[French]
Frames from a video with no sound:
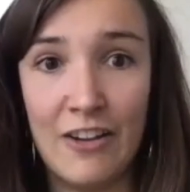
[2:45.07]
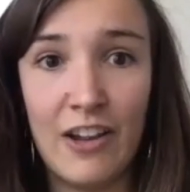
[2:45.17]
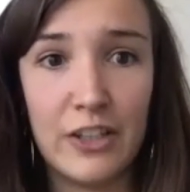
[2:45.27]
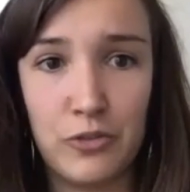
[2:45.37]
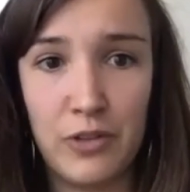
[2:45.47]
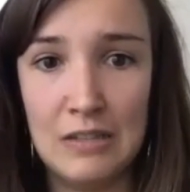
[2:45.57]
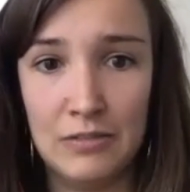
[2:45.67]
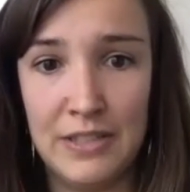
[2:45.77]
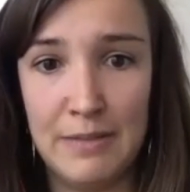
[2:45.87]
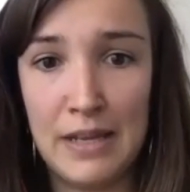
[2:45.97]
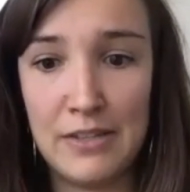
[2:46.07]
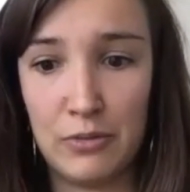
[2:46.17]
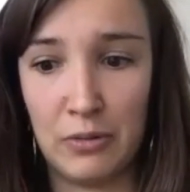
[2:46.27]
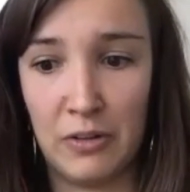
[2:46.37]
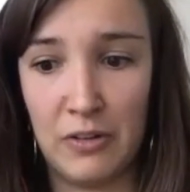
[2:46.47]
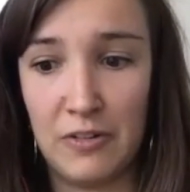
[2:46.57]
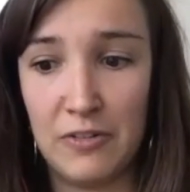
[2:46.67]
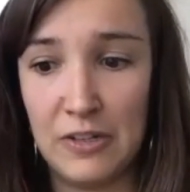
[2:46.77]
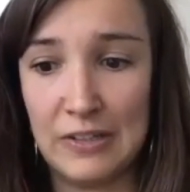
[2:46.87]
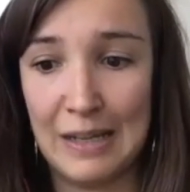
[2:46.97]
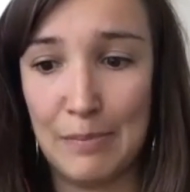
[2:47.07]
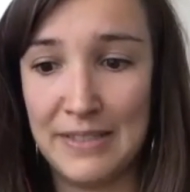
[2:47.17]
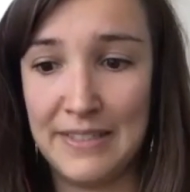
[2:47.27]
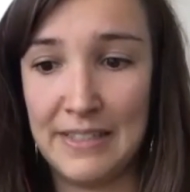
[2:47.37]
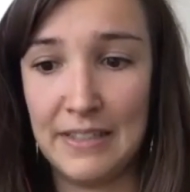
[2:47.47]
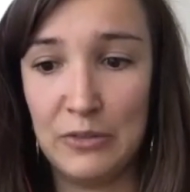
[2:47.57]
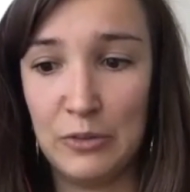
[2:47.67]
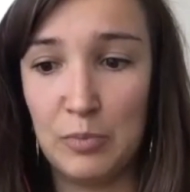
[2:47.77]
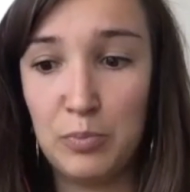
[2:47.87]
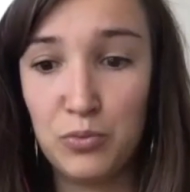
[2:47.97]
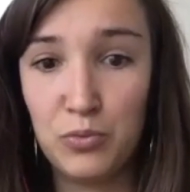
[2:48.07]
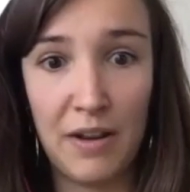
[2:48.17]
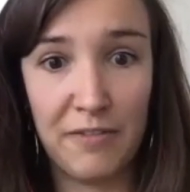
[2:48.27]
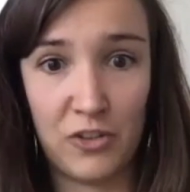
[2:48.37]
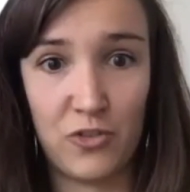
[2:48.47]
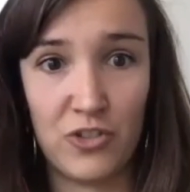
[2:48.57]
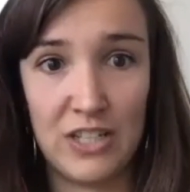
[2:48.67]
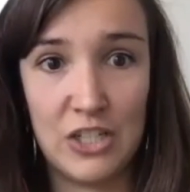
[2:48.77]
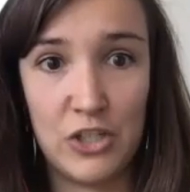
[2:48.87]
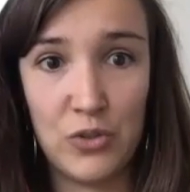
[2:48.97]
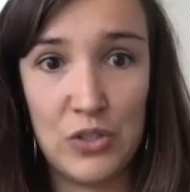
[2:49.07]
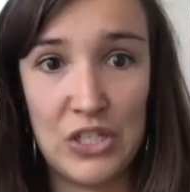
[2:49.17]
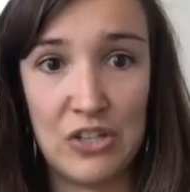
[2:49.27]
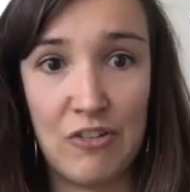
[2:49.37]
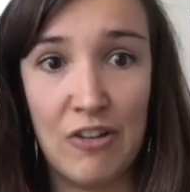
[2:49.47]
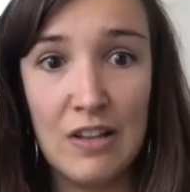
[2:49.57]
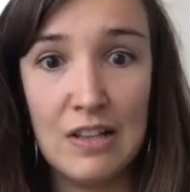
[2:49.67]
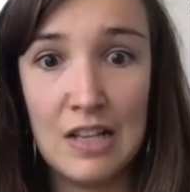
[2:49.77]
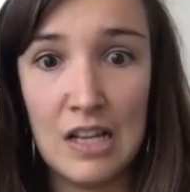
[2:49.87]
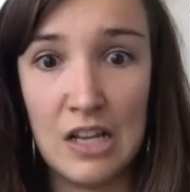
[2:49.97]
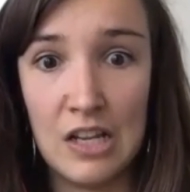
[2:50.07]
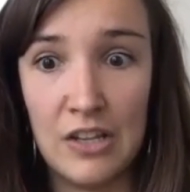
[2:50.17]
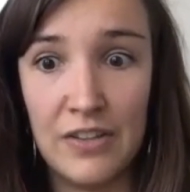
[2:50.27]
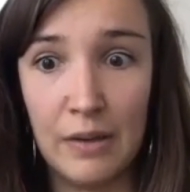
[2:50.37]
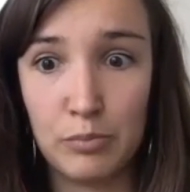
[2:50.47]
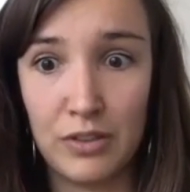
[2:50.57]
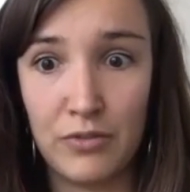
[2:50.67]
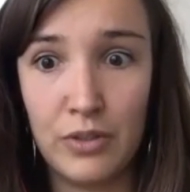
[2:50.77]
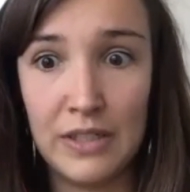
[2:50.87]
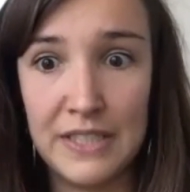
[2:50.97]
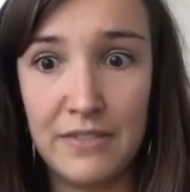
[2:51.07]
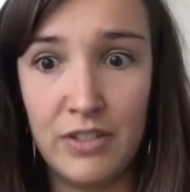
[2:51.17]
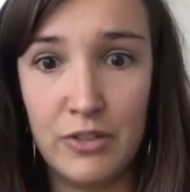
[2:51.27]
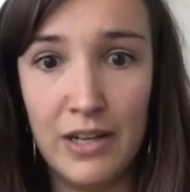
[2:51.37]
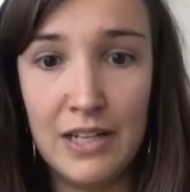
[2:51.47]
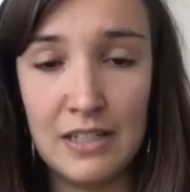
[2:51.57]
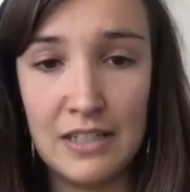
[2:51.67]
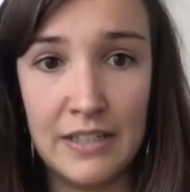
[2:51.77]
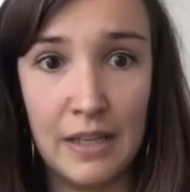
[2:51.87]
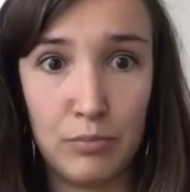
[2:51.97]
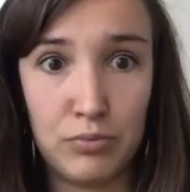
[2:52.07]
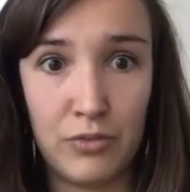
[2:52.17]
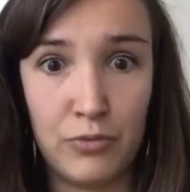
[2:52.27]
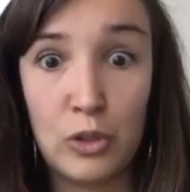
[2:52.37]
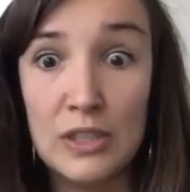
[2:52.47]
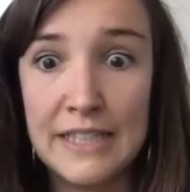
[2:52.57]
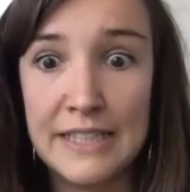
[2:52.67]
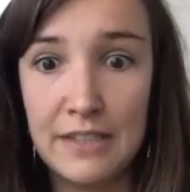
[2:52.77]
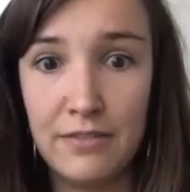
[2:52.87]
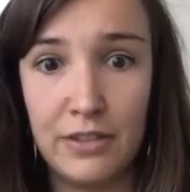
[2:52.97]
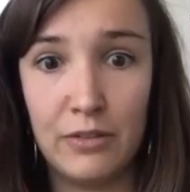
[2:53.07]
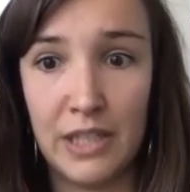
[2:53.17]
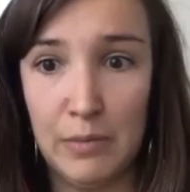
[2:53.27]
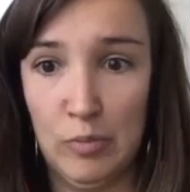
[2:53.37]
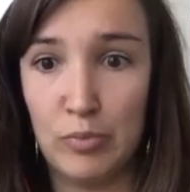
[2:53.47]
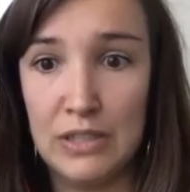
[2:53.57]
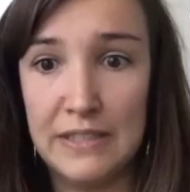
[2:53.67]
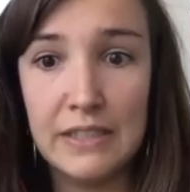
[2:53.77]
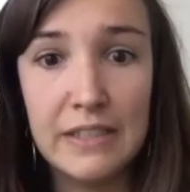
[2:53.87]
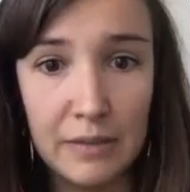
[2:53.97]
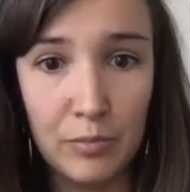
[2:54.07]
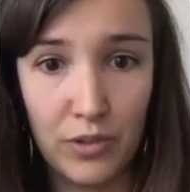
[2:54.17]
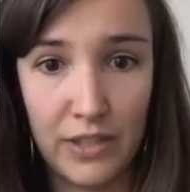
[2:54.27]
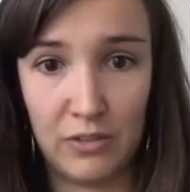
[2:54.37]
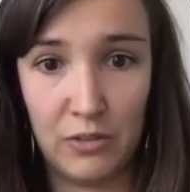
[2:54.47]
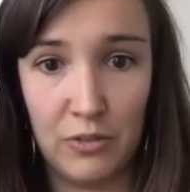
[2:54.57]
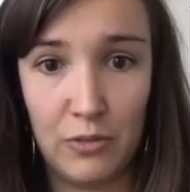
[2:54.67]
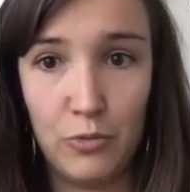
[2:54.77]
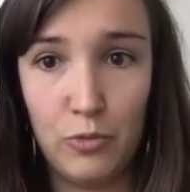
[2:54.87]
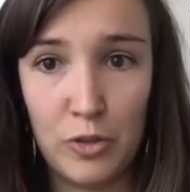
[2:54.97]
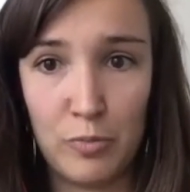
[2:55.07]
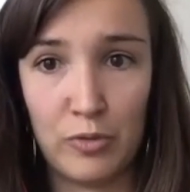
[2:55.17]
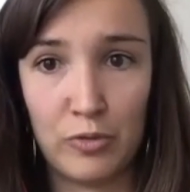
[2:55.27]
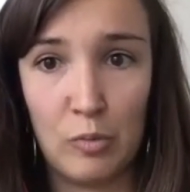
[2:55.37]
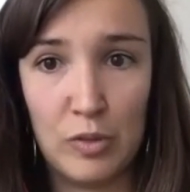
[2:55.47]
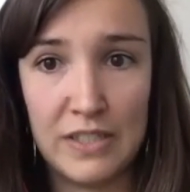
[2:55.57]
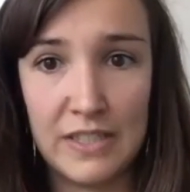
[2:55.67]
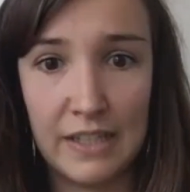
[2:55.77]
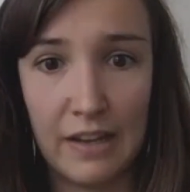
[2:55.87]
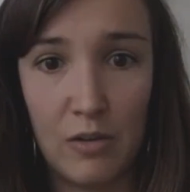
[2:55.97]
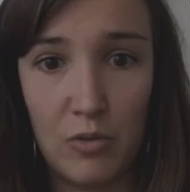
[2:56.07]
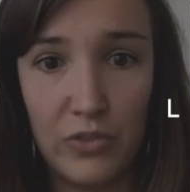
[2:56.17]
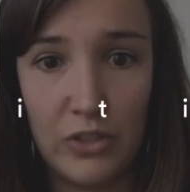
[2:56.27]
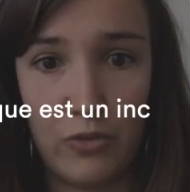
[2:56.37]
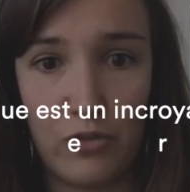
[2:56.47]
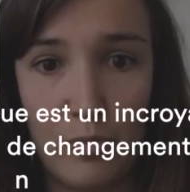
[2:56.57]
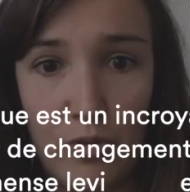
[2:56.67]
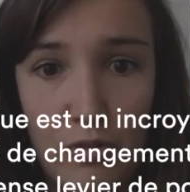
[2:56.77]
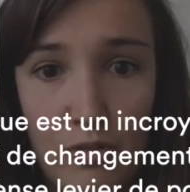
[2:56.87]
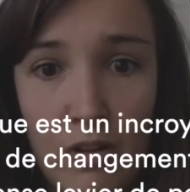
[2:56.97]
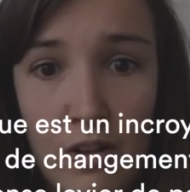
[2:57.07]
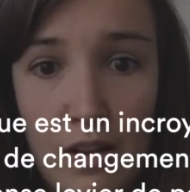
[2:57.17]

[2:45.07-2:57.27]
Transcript: À l'heure actuelle, on n'est pas sur euh, une capacité de pouvoir faire changer les choses euh, d'un point de vue individuel et d'un point de vue collectif et notamment politique qui est mon axe de vue. Moi, je pense que le politique a un levier de changement